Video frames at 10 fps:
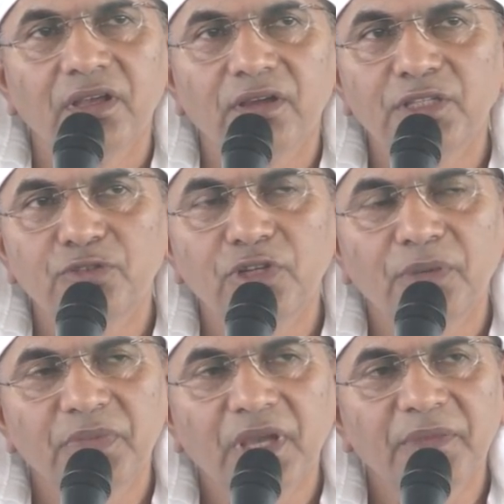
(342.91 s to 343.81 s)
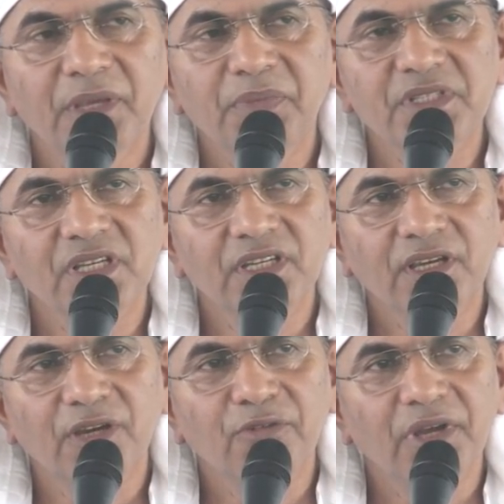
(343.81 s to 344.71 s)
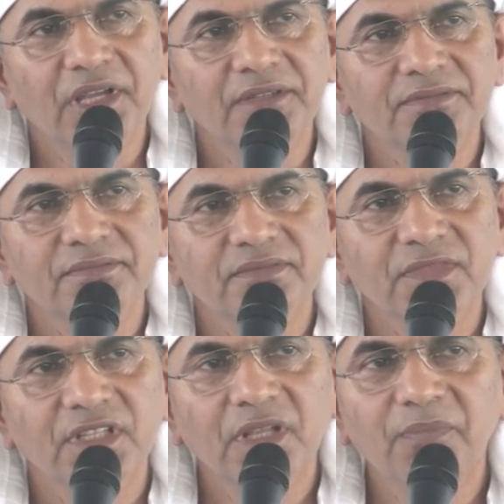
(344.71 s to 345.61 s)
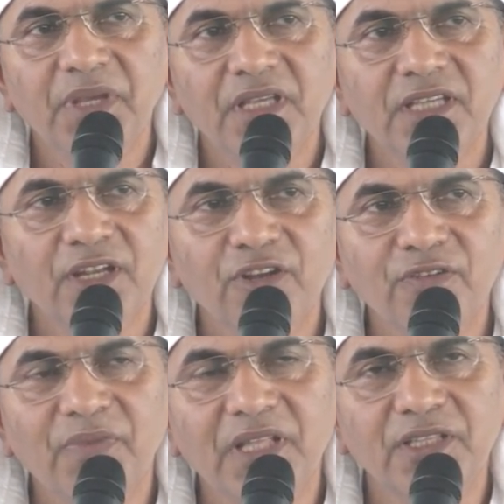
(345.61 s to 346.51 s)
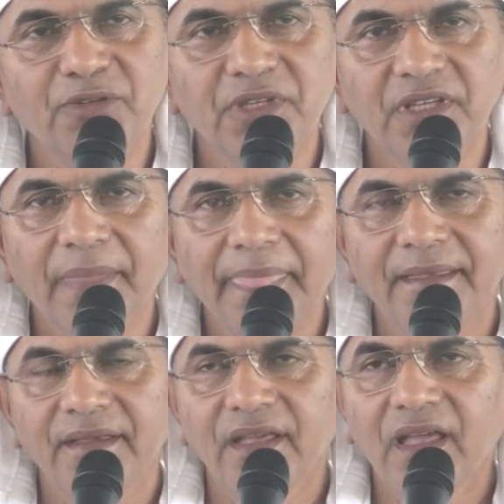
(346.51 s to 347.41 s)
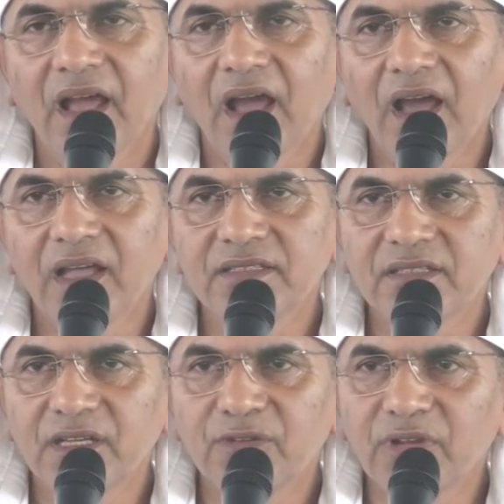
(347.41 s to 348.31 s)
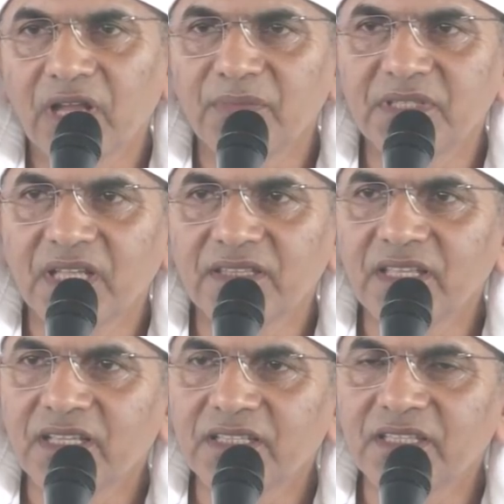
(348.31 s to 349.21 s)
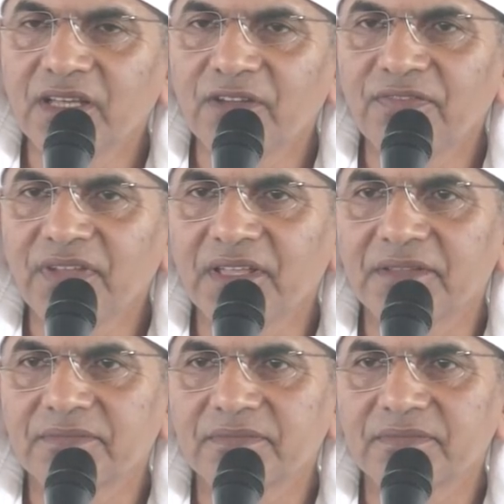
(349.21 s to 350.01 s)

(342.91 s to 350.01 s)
कंसुल अंबिया में यह प्रसंग लिखा हुआ है नब्बे हजार हरफ बातें हुई आजकल कुरान में जानते हैं कितने हरफ हैं